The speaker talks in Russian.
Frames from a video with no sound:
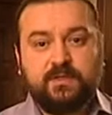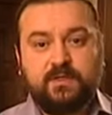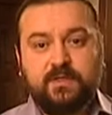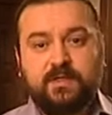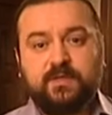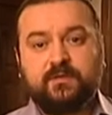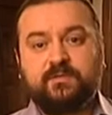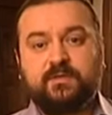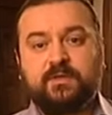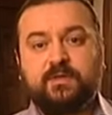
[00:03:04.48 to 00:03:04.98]

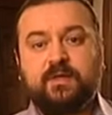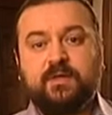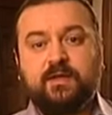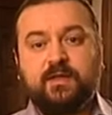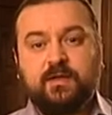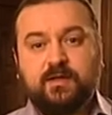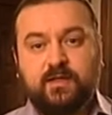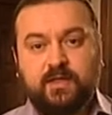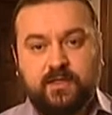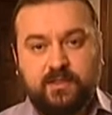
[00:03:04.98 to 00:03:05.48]
Левки,
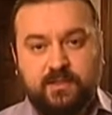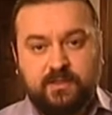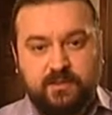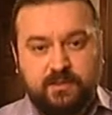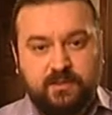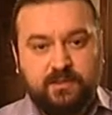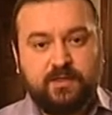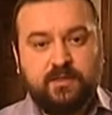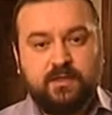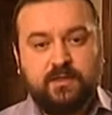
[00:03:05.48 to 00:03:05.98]

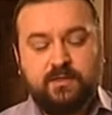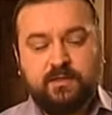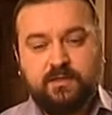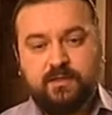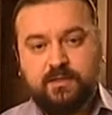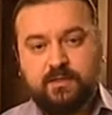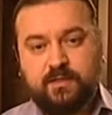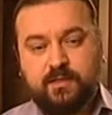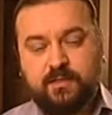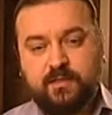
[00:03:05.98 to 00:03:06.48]
Калиник,
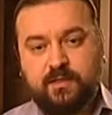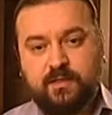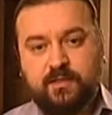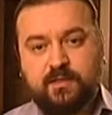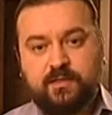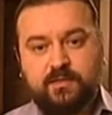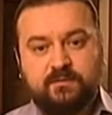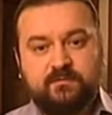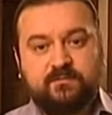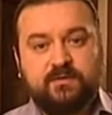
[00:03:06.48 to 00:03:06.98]
Николай
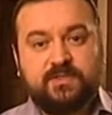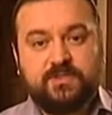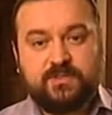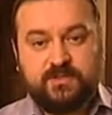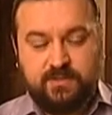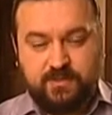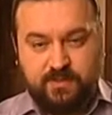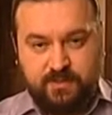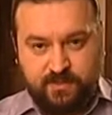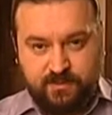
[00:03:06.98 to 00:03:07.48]
и
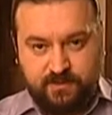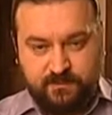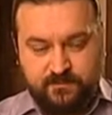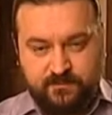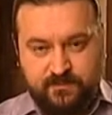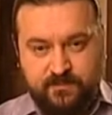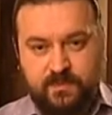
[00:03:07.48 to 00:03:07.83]
Васиан.